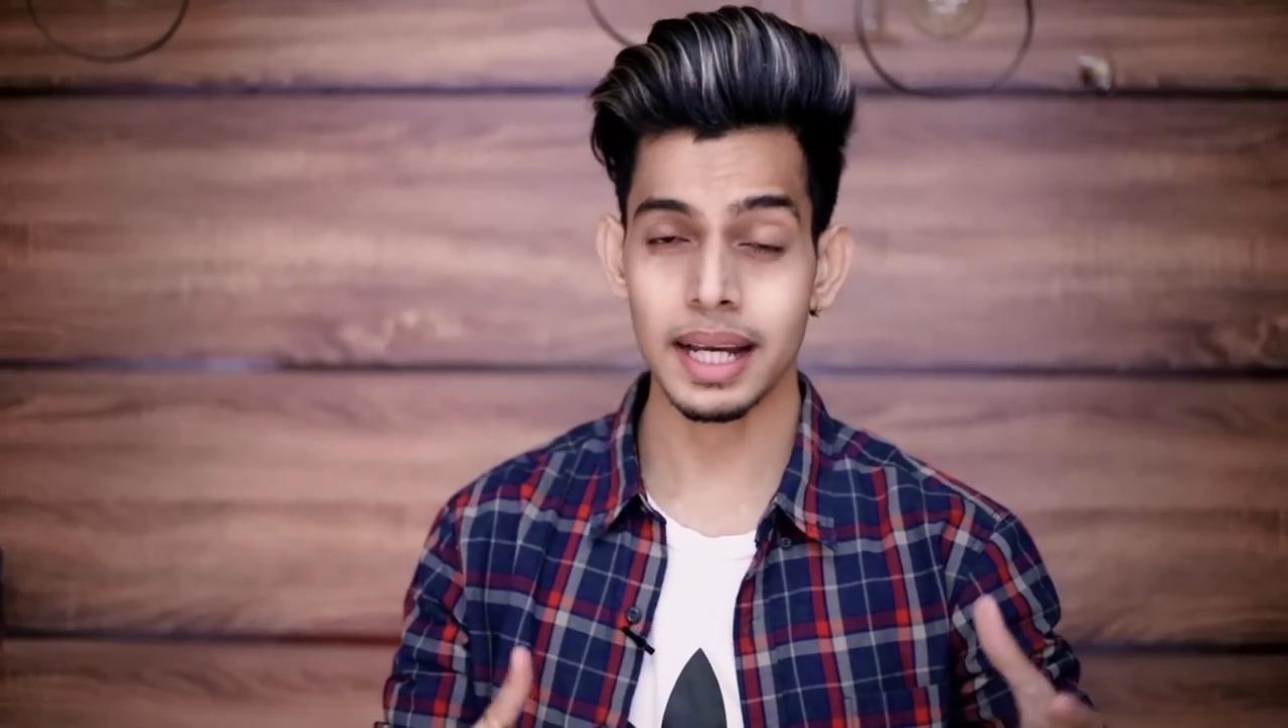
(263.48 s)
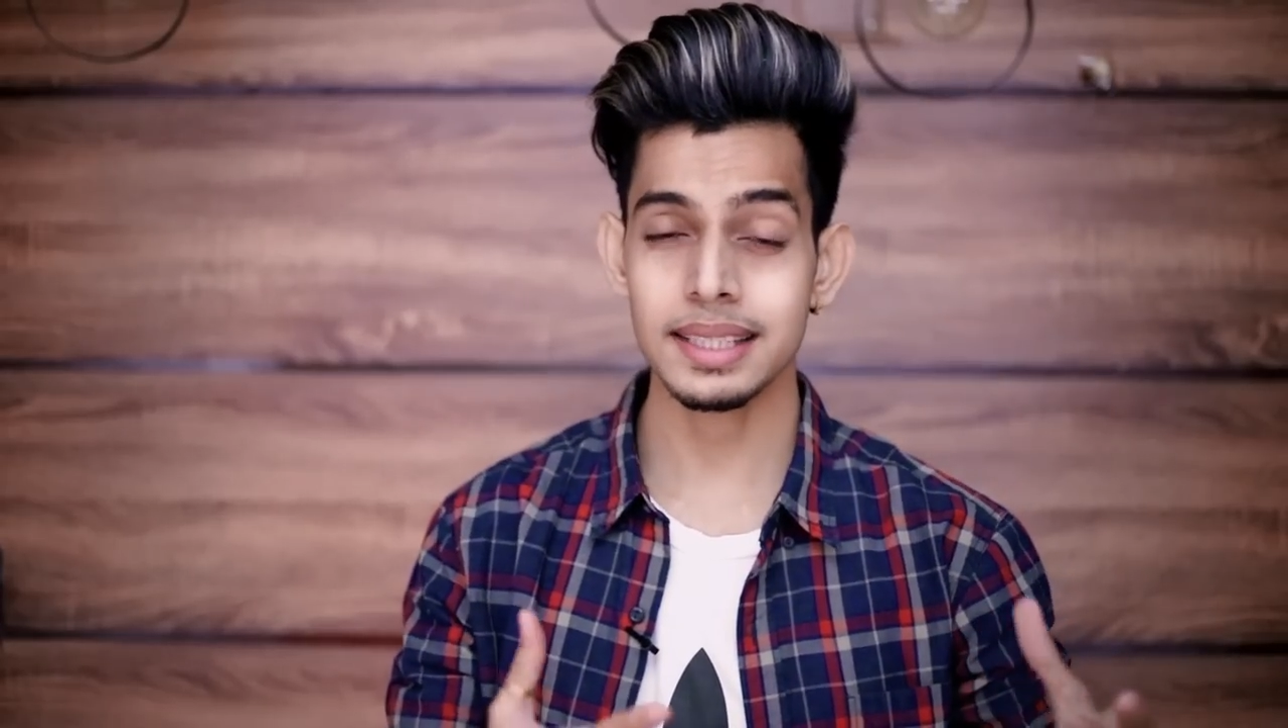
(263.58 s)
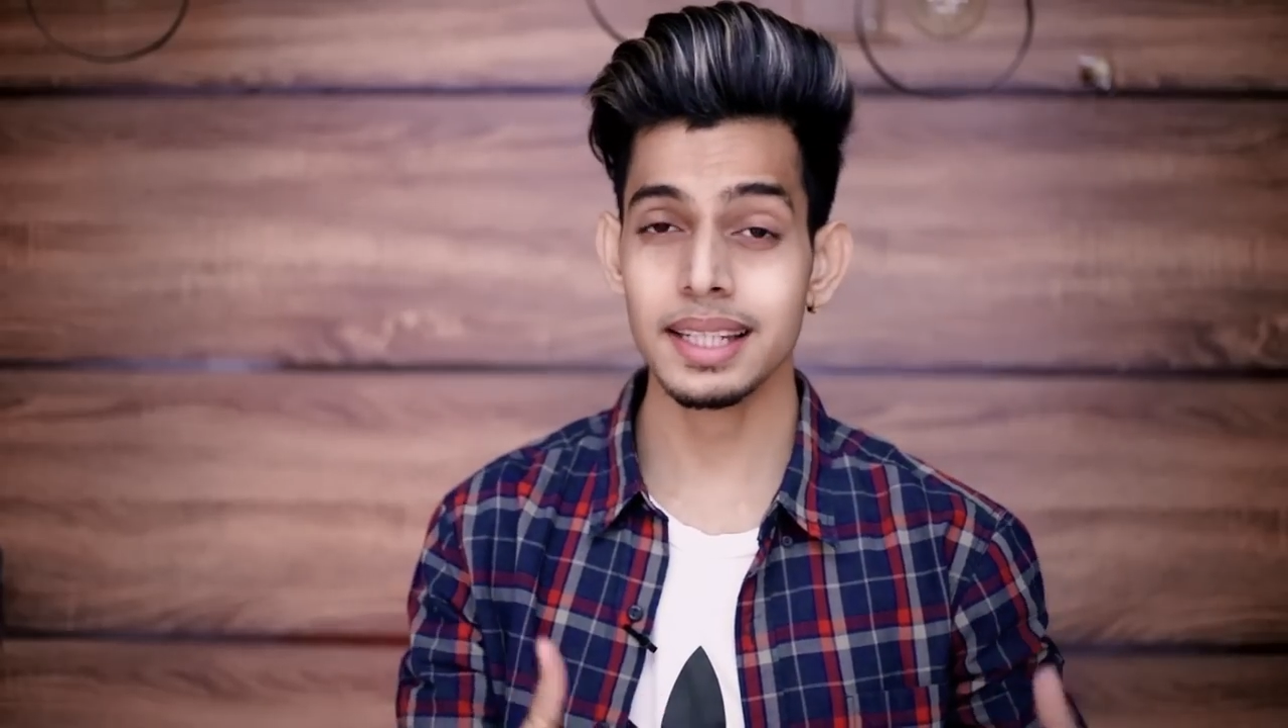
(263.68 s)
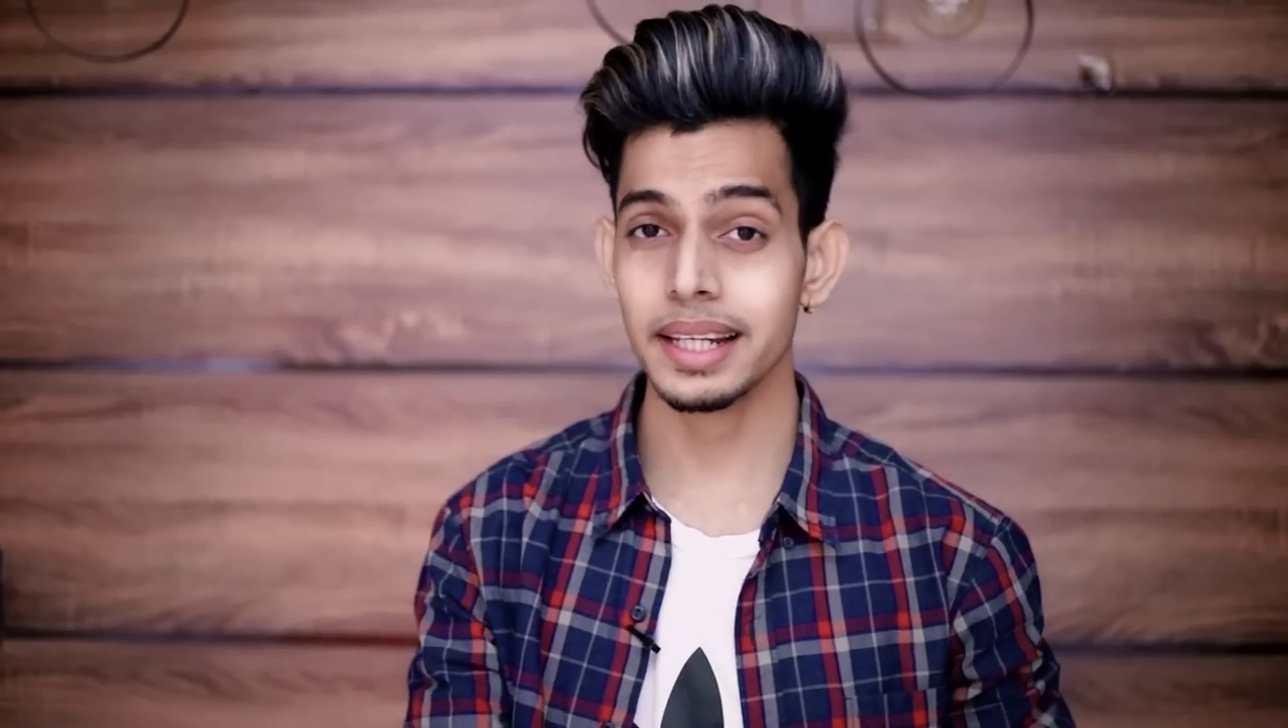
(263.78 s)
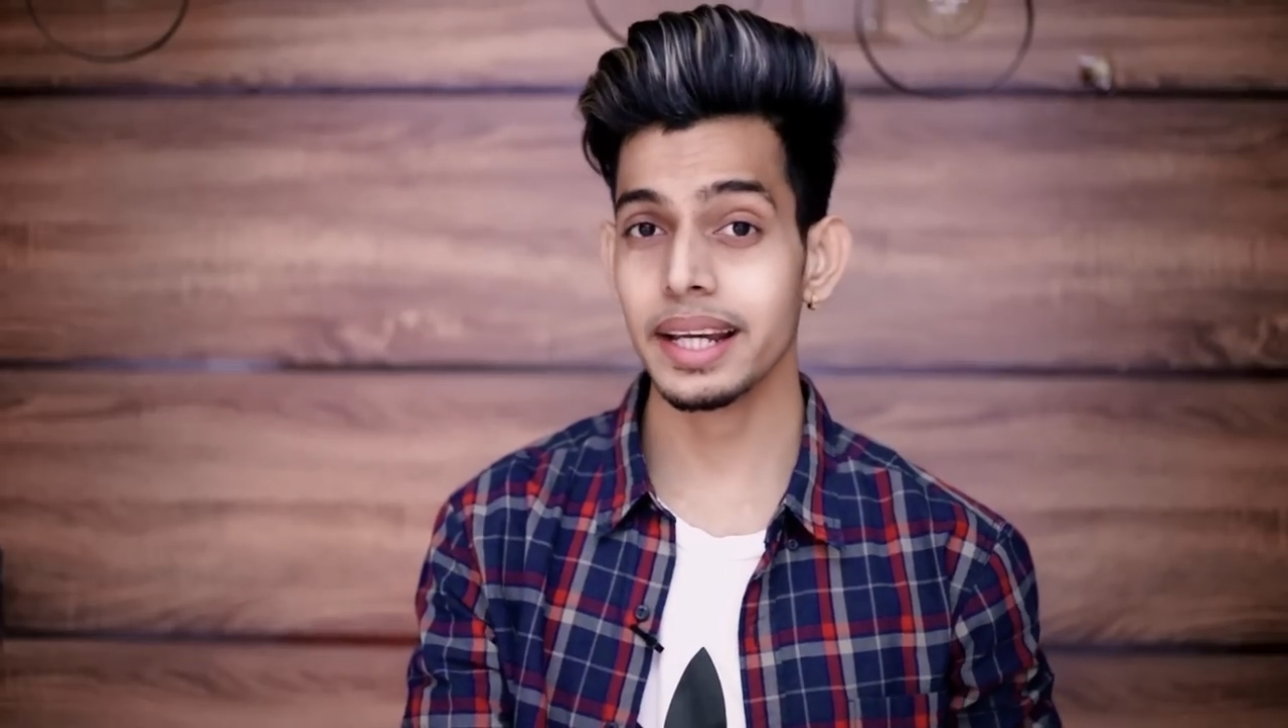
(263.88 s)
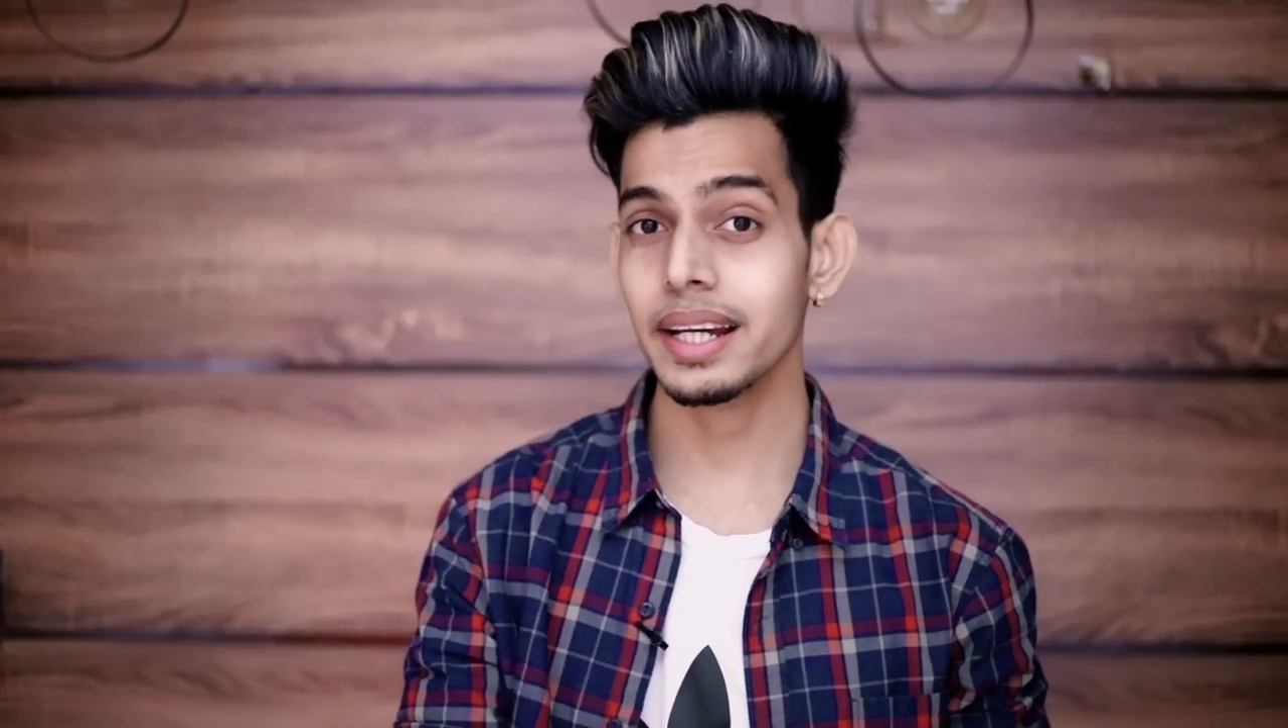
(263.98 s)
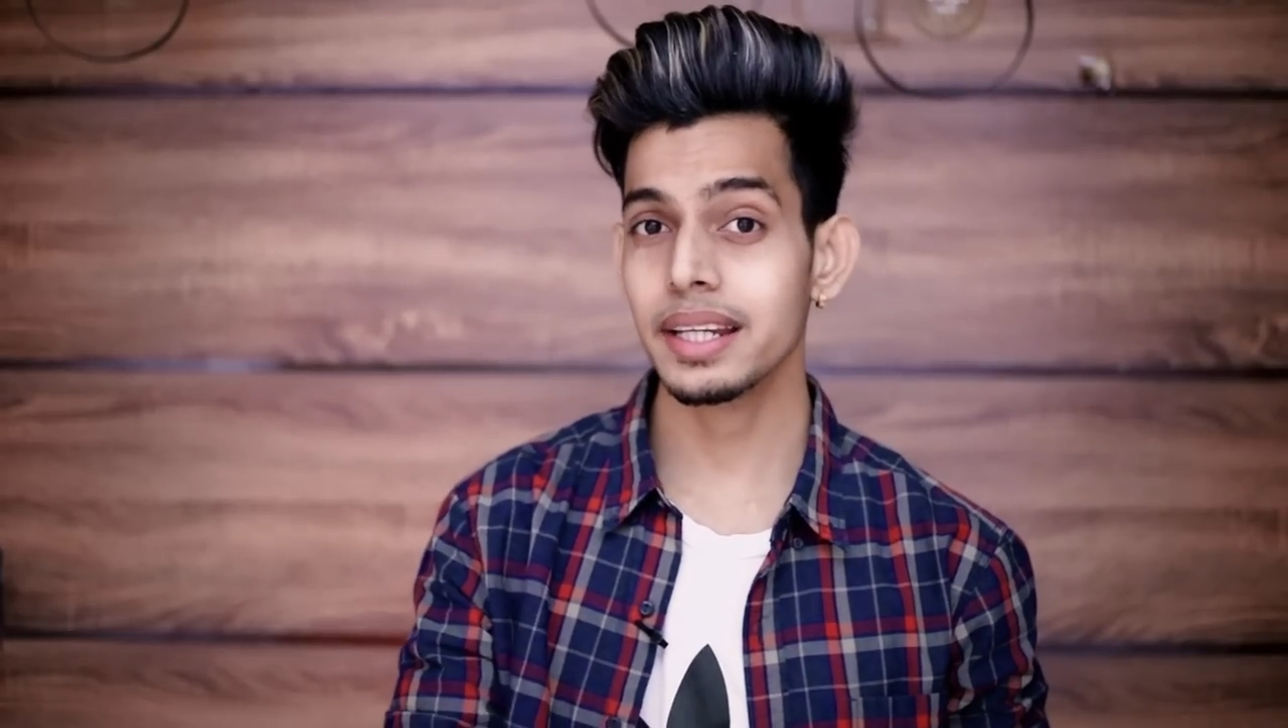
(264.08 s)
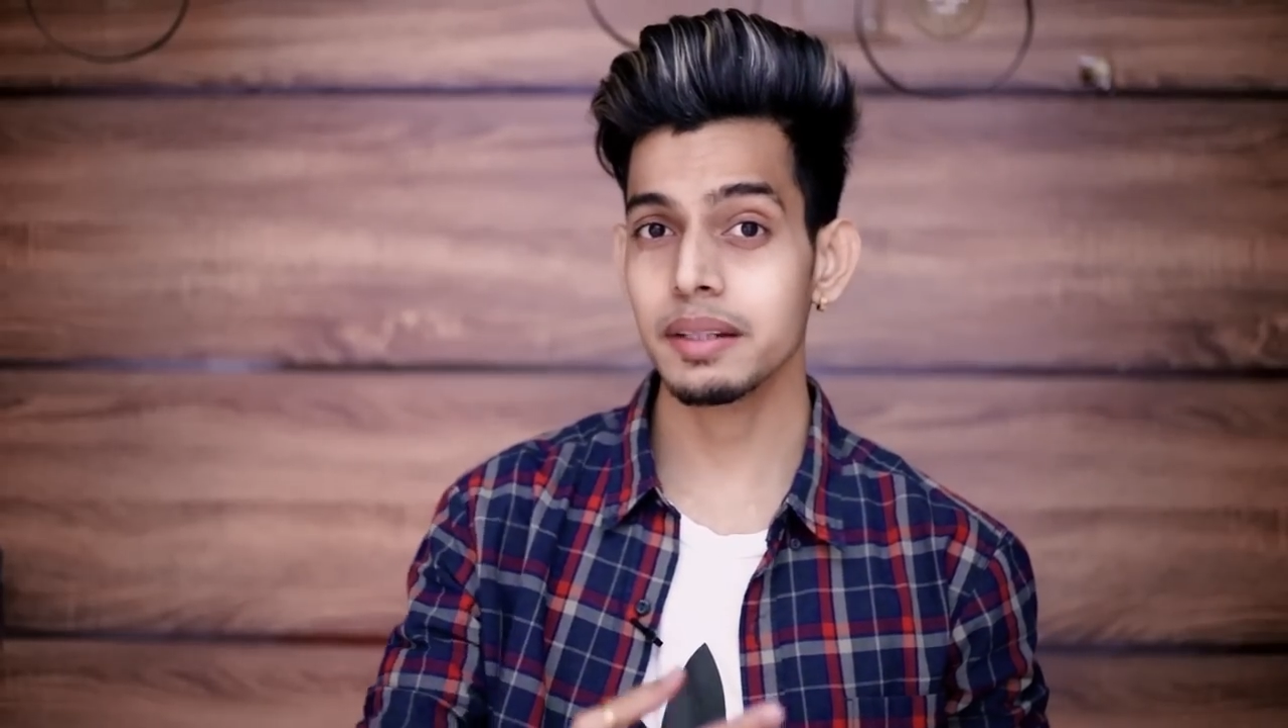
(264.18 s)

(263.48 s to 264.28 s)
ऐसा लगेगा